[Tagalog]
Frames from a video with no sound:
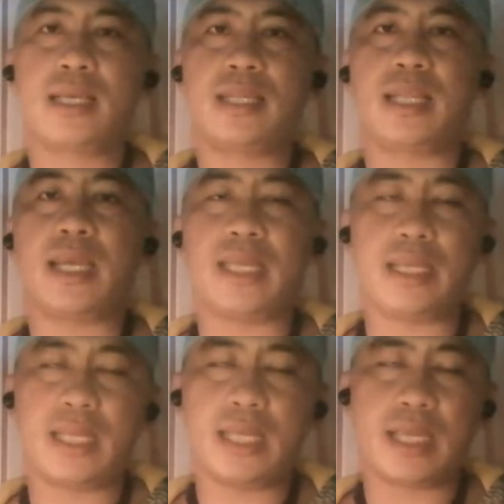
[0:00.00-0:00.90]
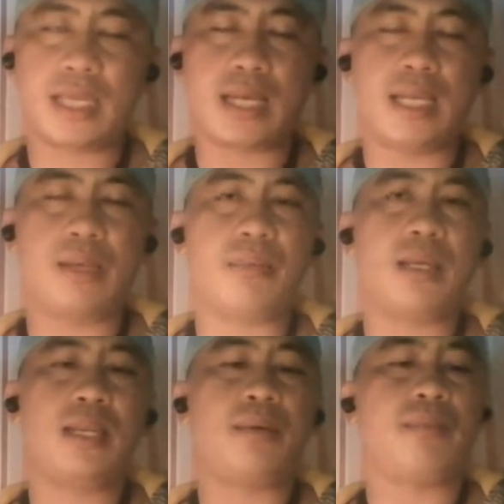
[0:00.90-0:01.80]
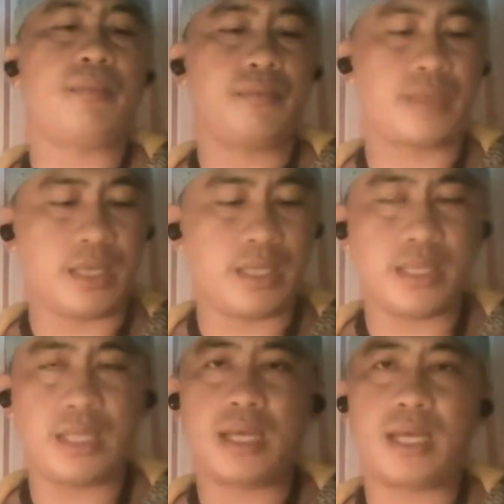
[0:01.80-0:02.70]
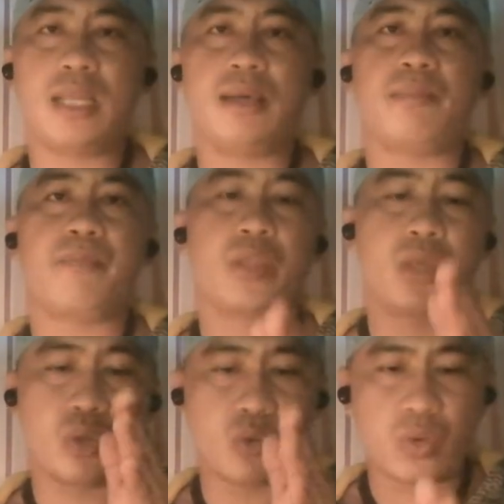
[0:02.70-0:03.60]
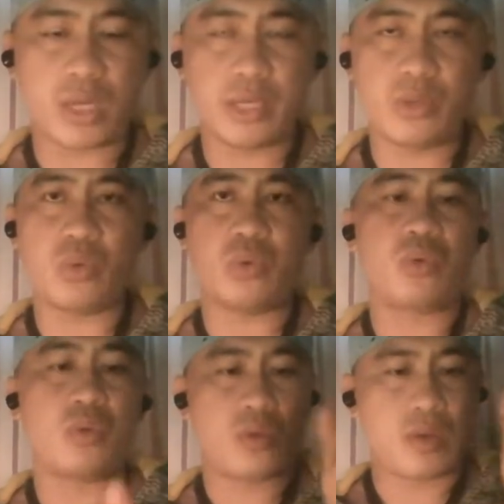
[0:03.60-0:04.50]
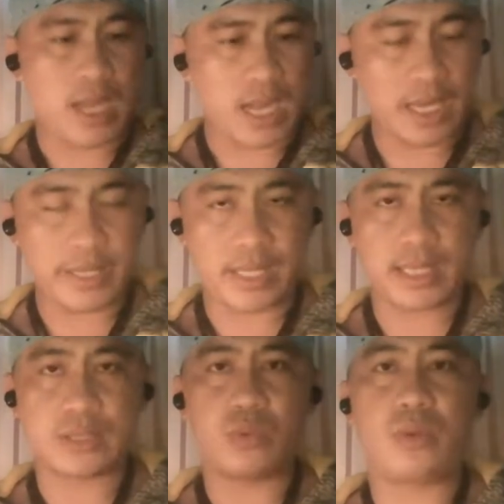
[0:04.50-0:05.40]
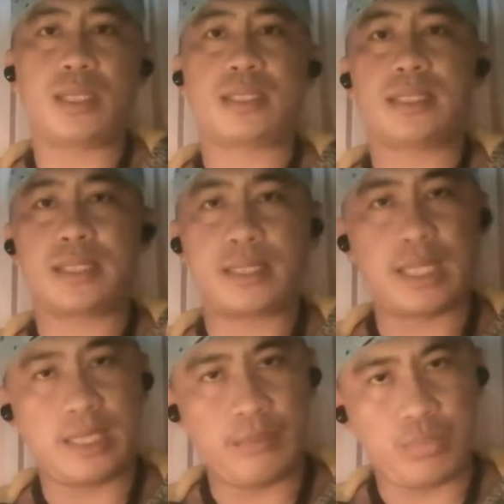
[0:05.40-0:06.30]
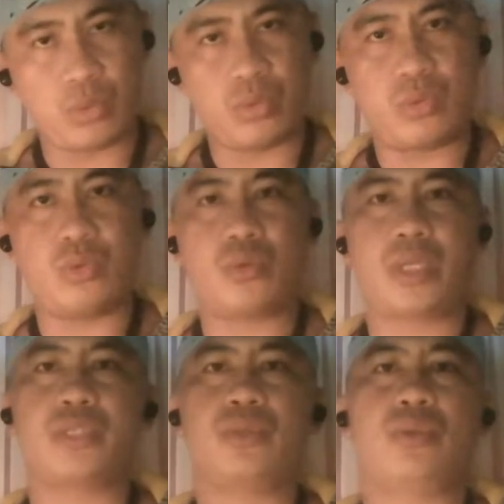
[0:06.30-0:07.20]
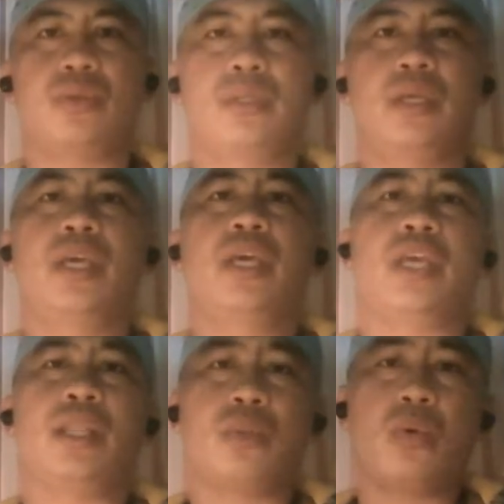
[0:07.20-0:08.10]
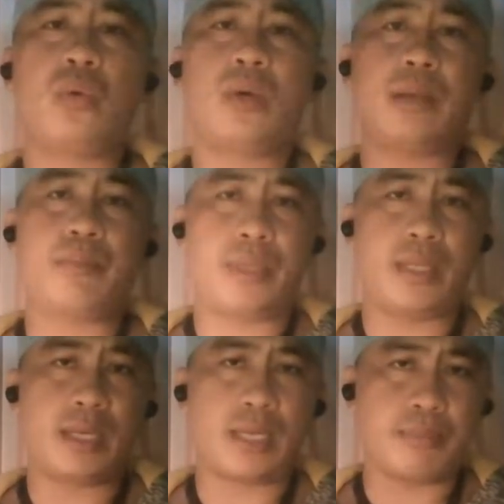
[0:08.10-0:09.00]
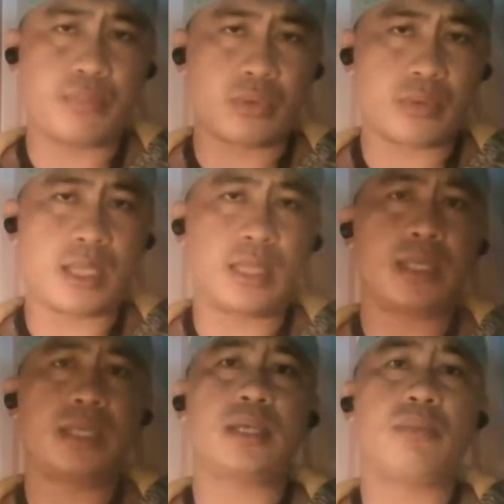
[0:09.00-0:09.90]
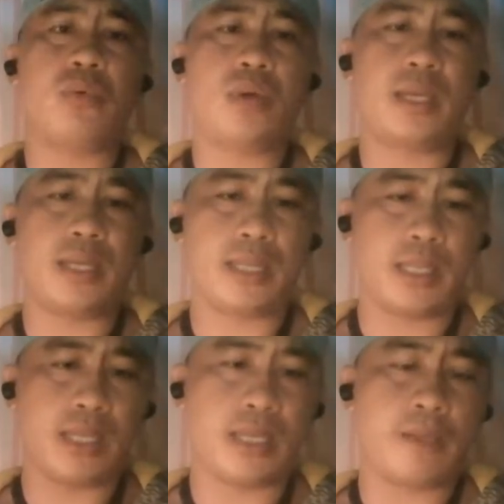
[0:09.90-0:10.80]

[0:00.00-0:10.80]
Na hindi kaalam-alam, na hindi alam kung ano ang nakasulat sa librong orasyon. Ito ang pinaka-importante sa buhay natin.